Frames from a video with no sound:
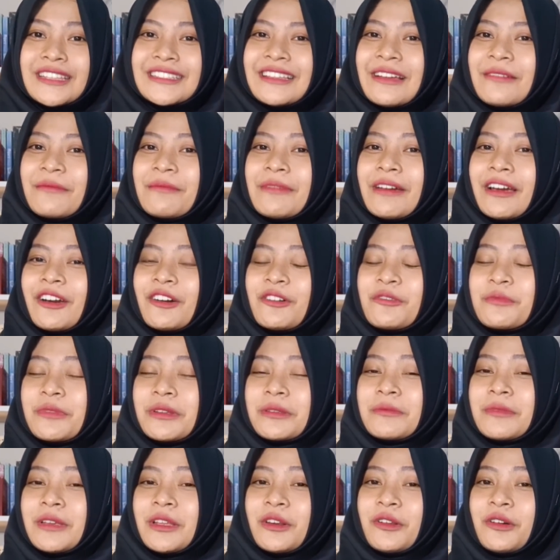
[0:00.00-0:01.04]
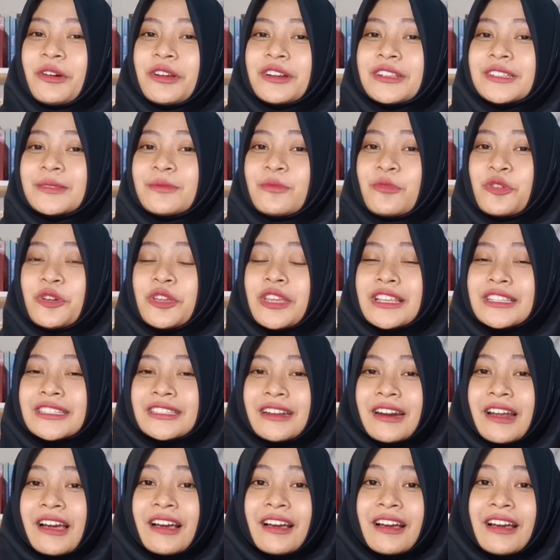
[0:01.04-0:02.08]
sampai komet minor semuanya
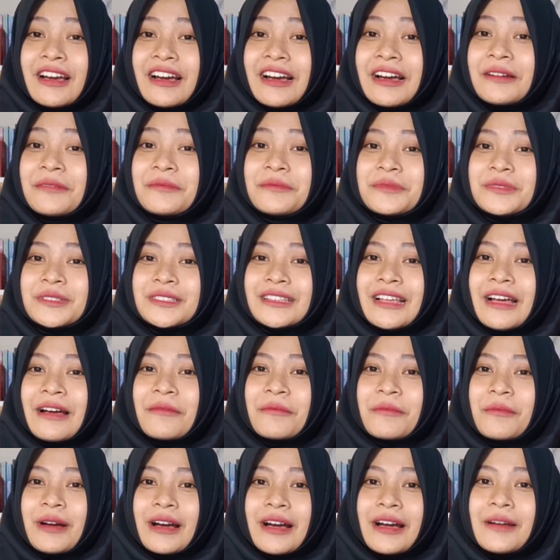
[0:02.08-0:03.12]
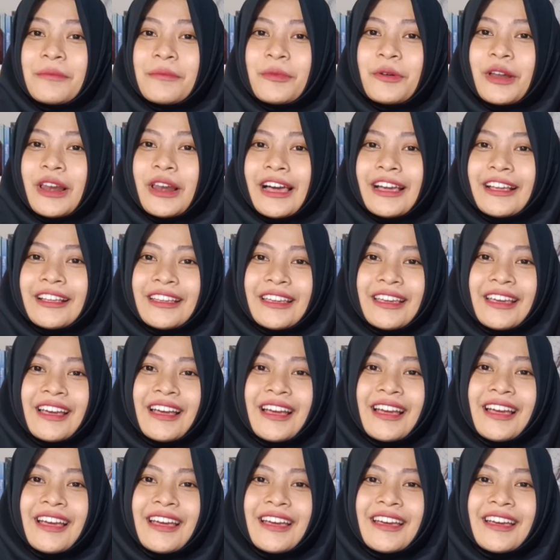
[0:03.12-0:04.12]
seragam, sama polanya,